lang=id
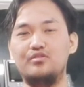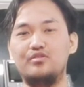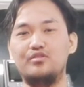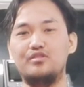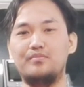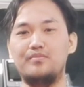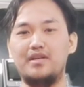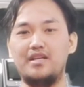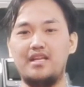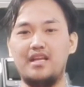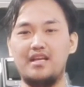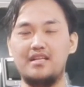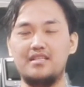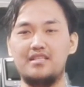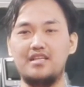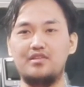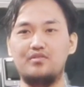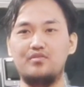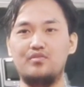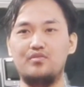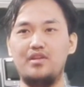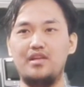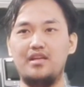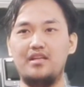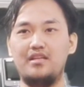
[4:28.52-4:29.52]
teman yang
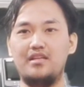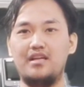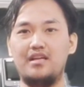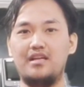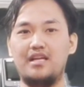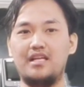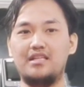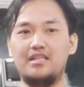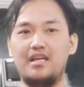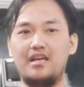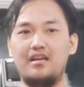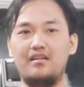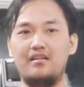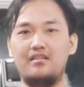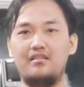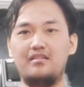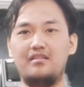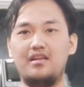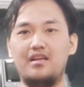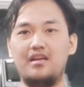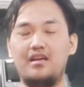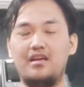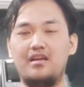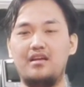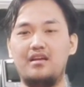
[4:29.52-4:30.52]
satunya dia datang
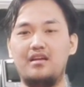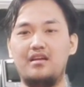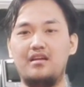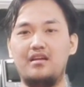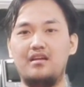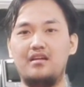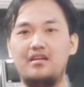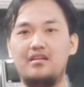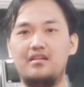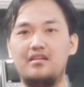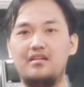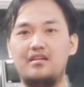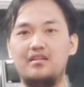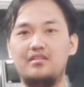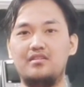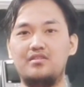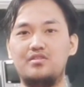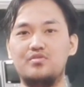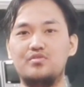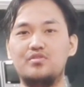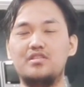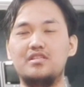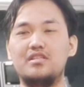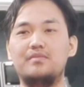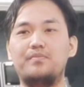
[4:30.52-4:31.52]
dia
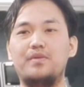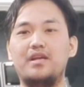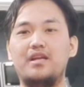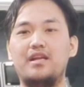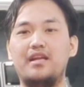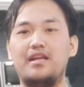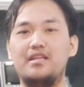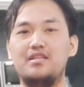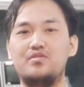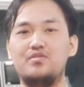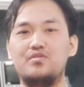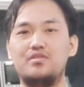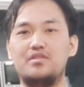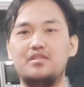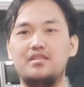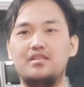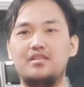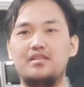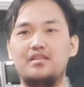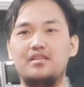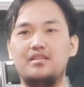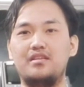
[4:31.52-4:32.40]
cuci piring cuci